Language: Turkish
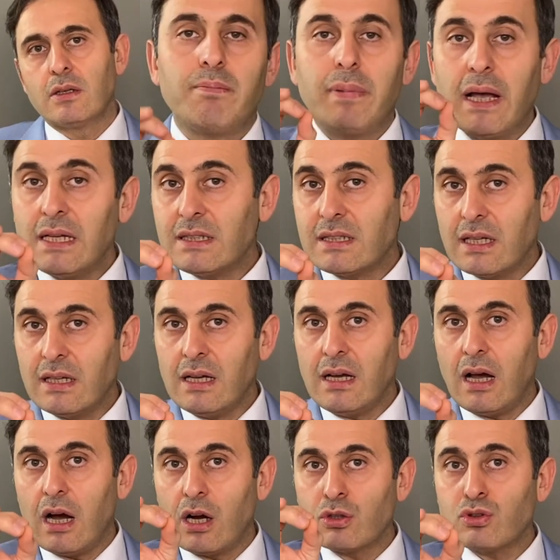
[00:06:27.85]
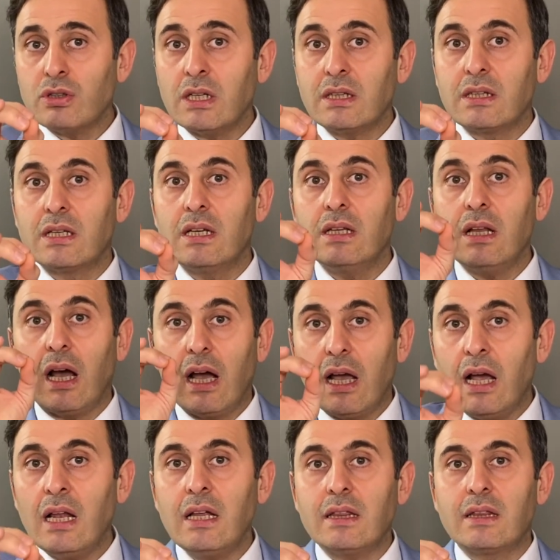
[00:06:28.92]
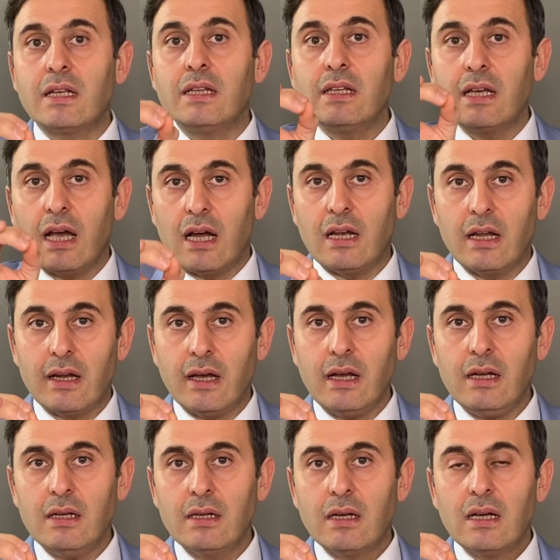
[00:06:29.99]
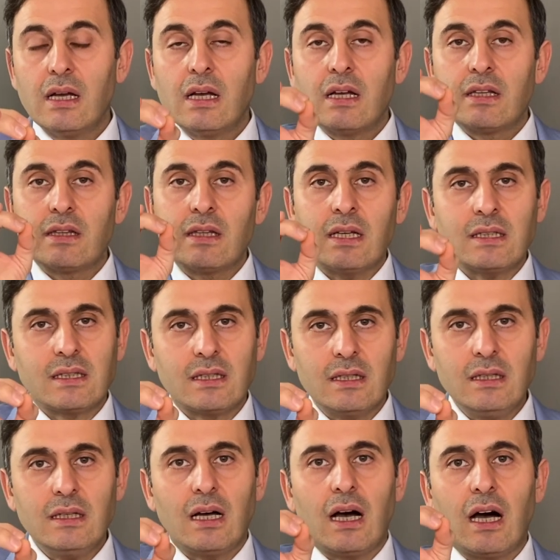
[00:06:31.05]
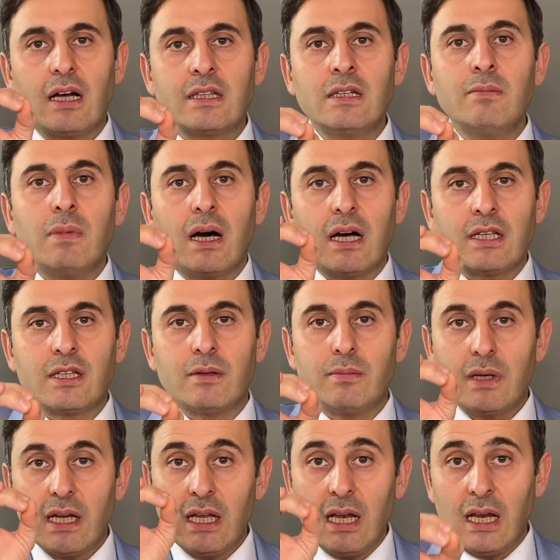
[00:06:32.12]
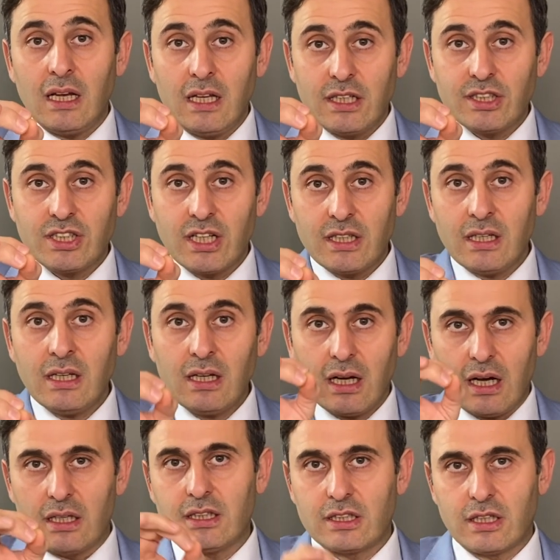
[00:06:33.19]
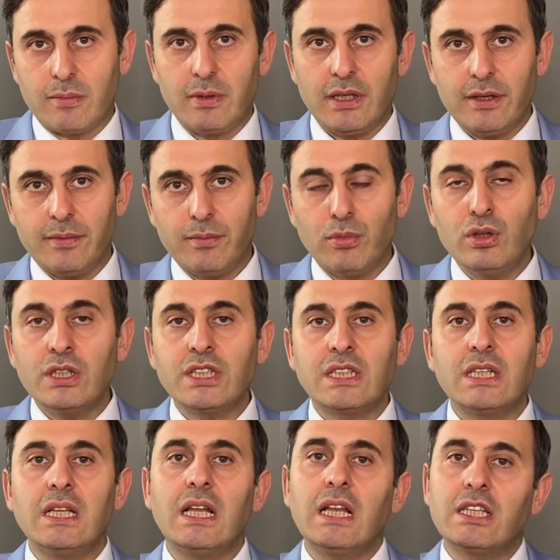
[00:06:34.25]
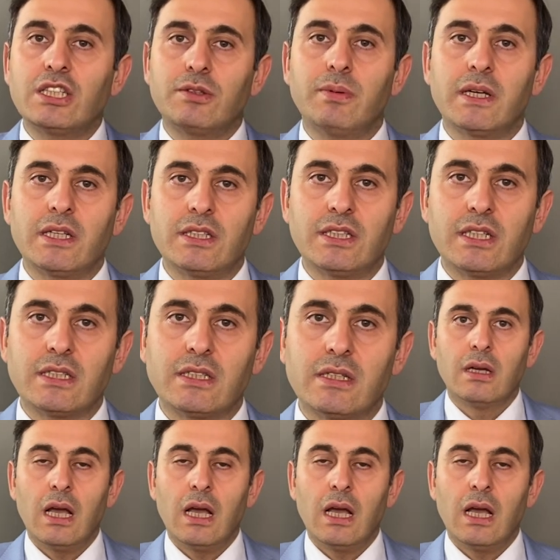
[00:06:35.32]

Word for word: Ben sana arzu ettiğin, hayal ettiğin yerlere nasıl adım adım ilerleyeceğini anlatabilirim. Bunun için iletişime gireceksin.